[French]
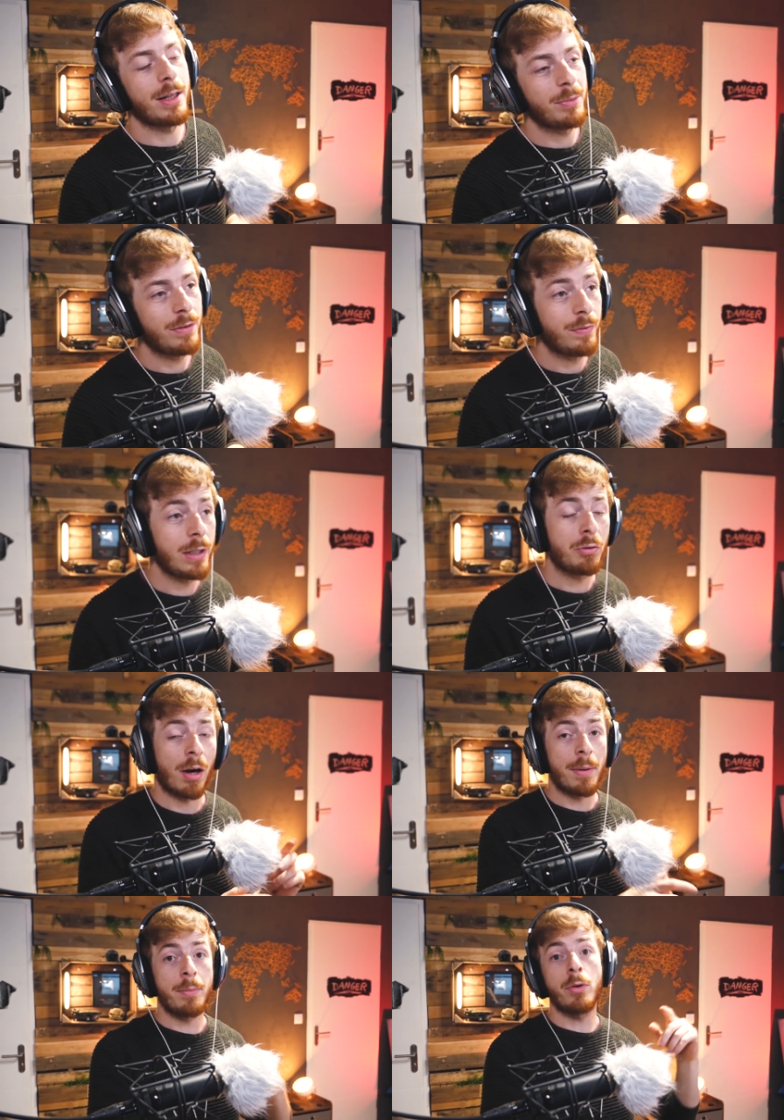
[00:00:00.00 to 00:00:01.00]
il y aura des petits feats, il
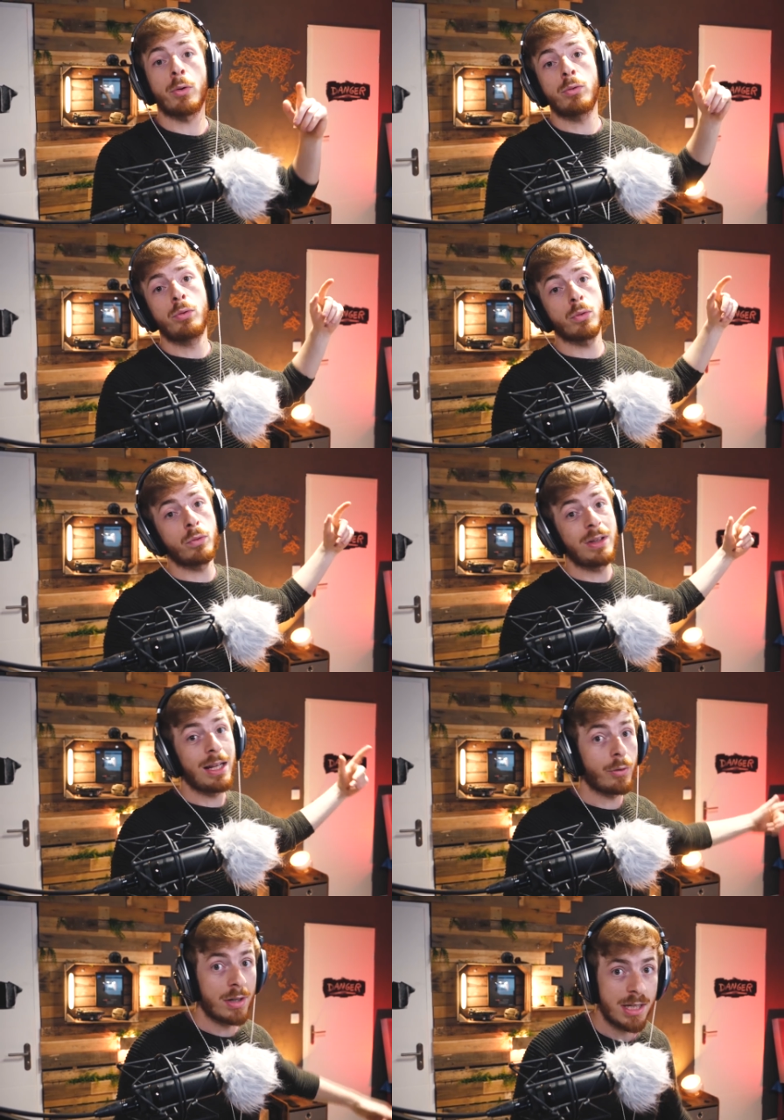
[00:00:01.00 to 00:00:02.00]
y aura même le retour du
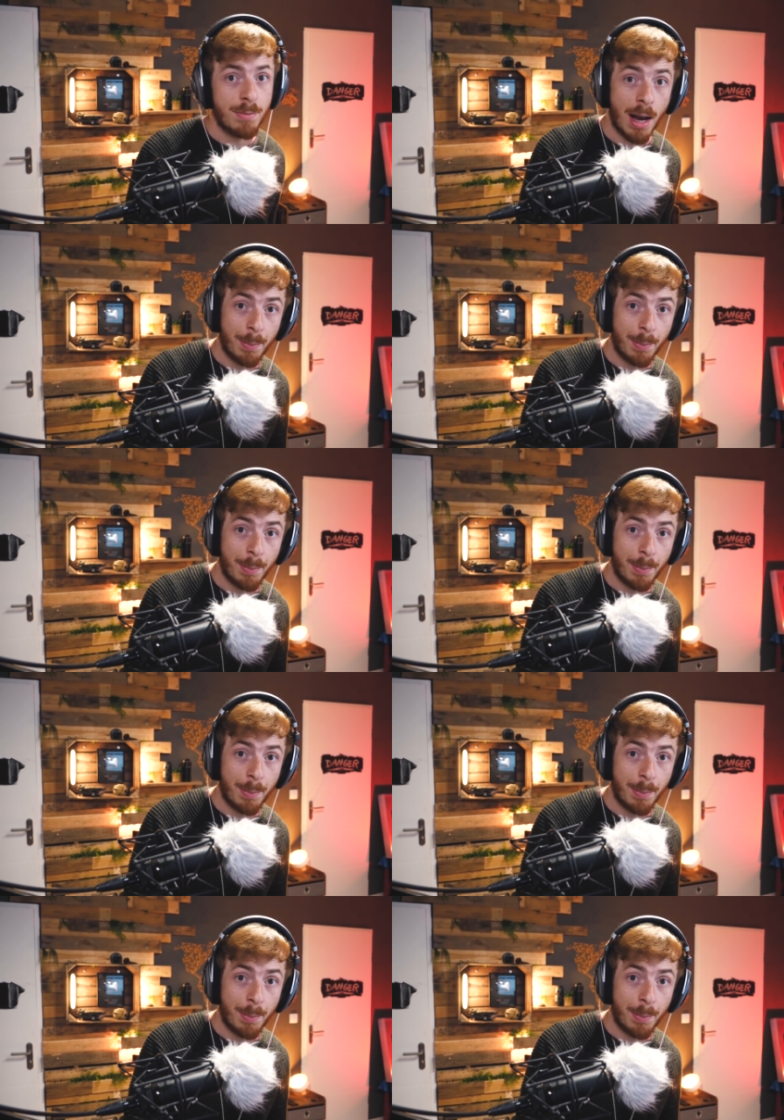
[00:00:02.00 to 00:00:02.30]
Daily ultime